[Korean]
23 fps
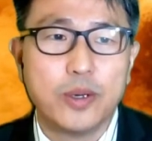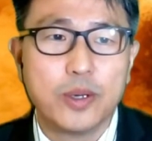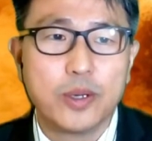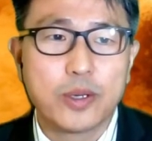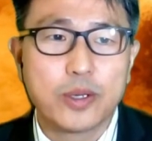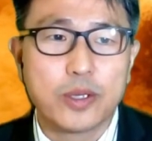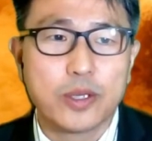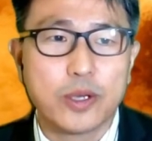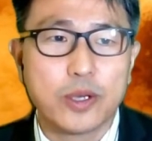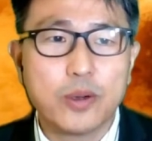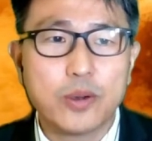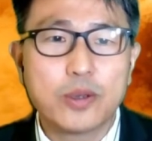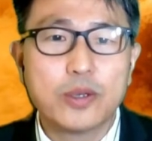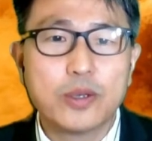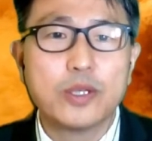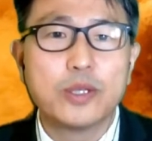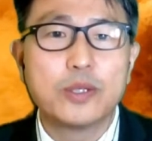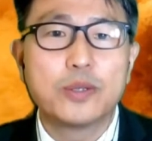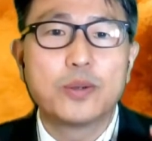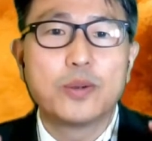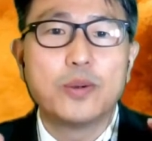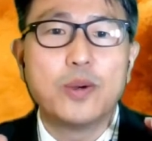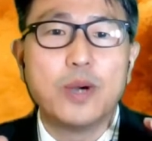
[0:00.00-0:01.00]
그리고
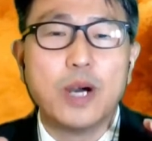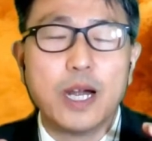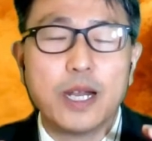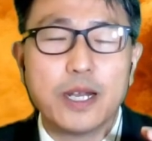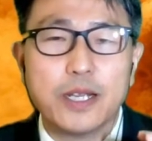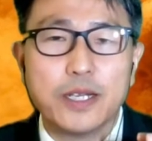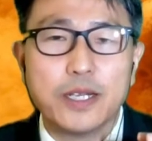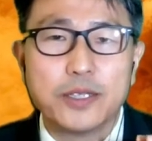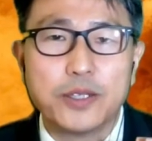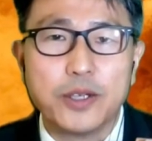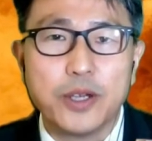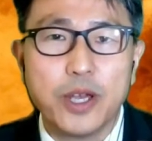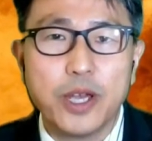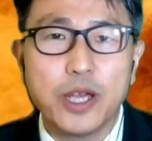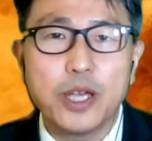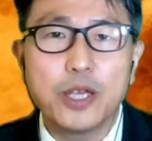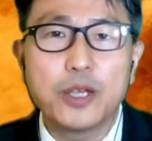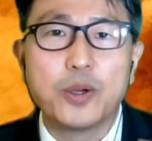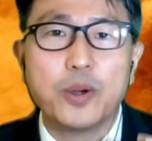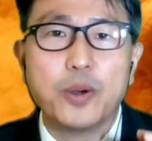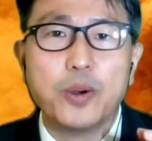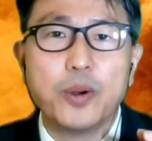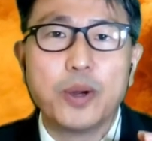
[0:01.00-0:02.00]
그리스도 안에서의
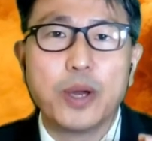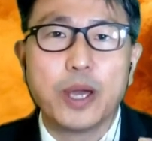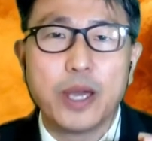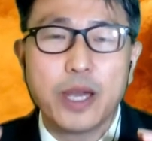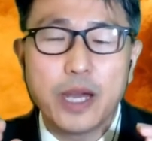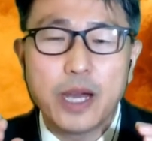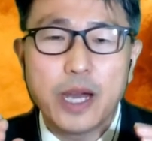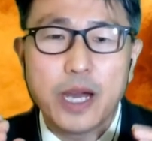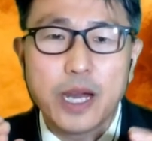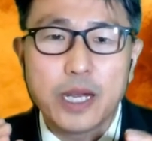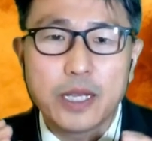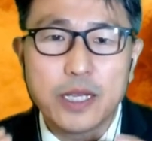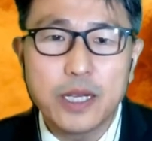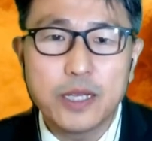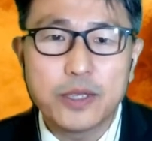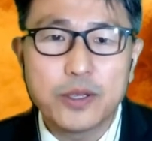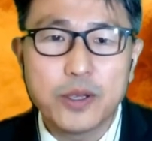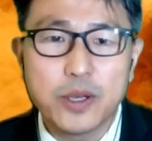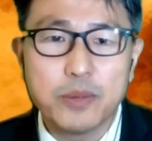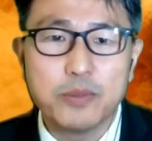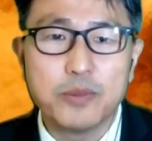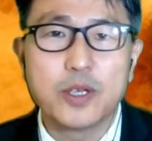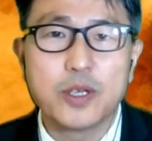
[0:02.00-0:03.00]
교회의
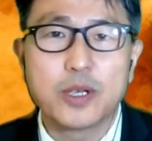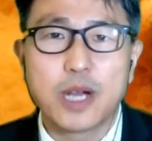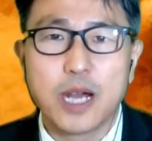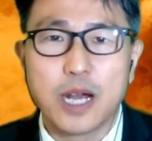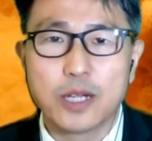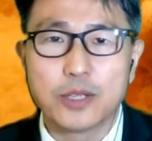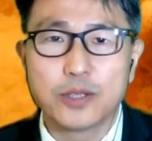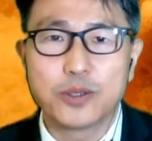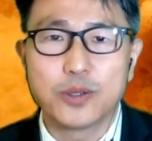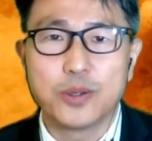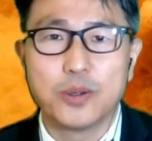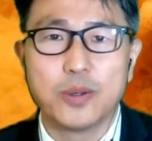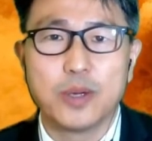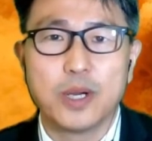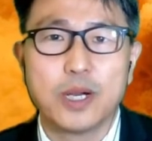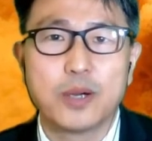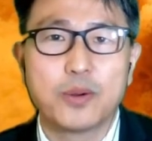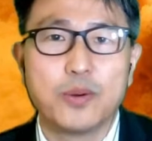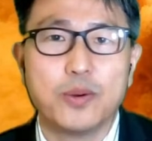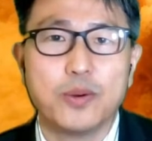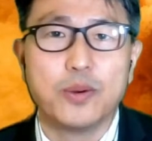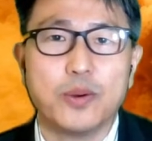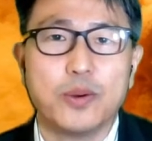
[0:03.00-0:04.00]
하나됨을
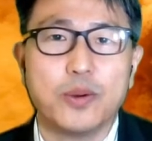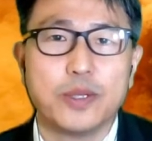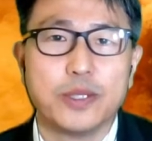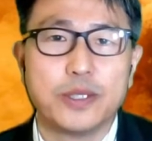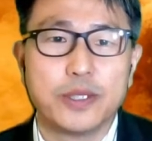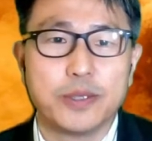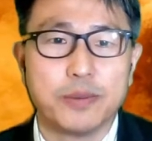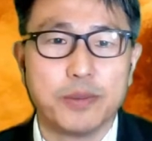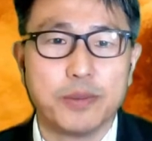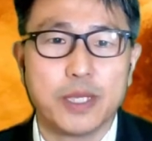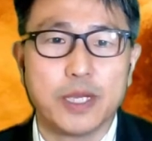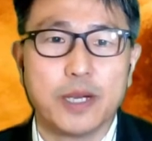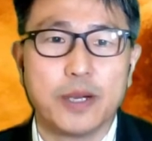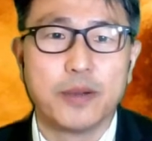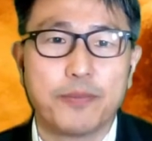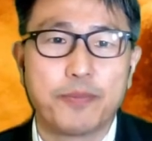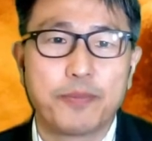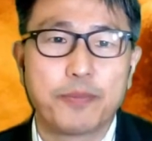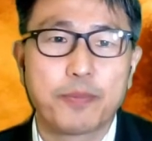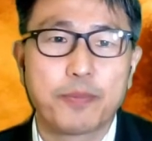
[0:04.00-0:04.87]
강조하고 있습니다.